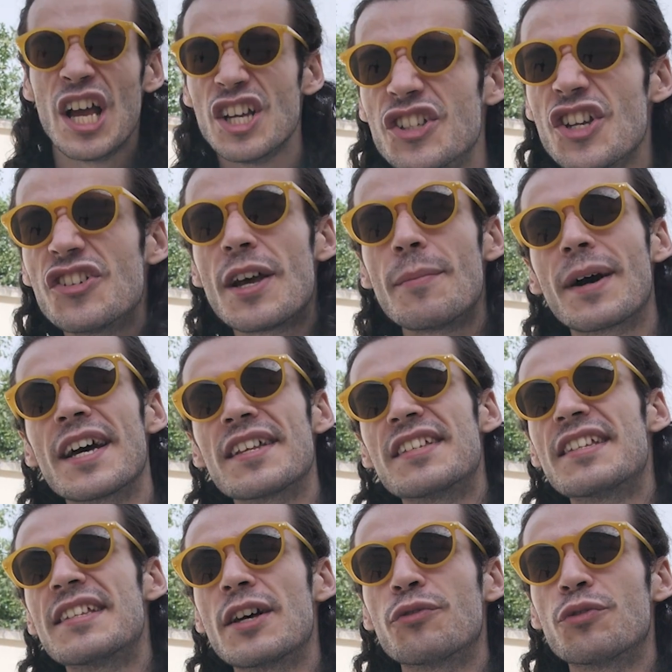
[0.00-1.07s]
J'échapperai à ce
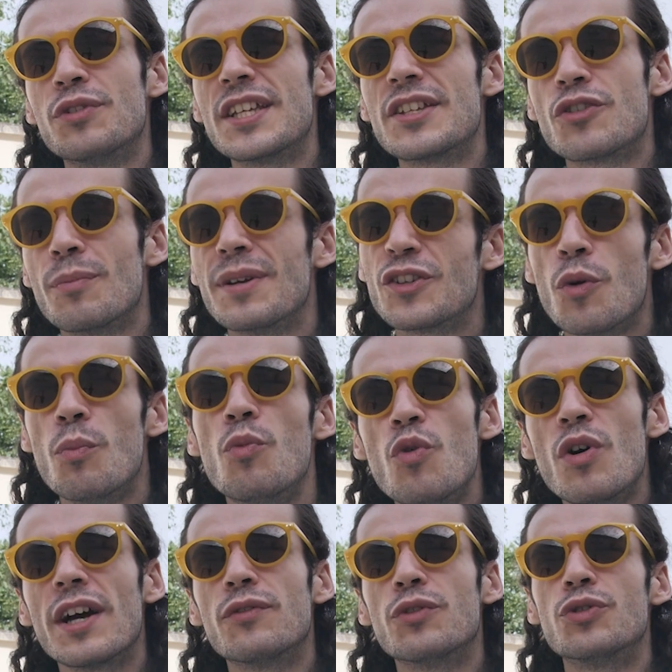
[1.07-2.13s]
destin funeste en mettant
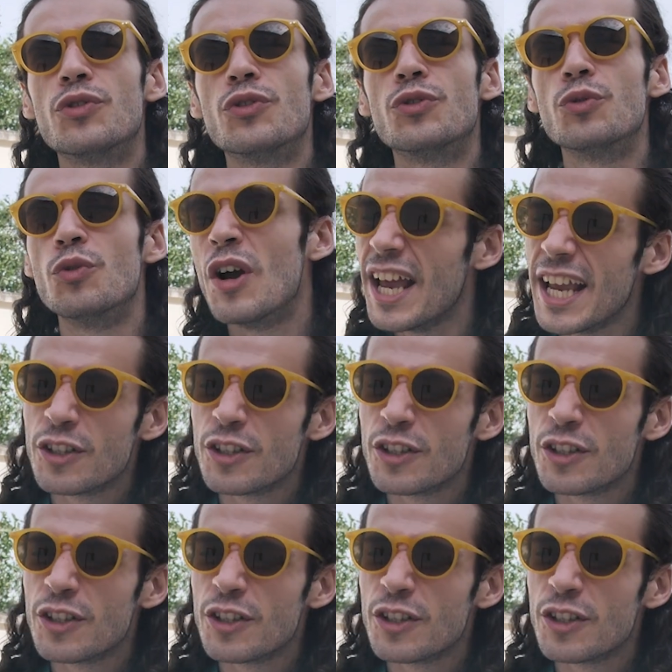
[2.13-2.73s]
mon rêve au-dessus de tout,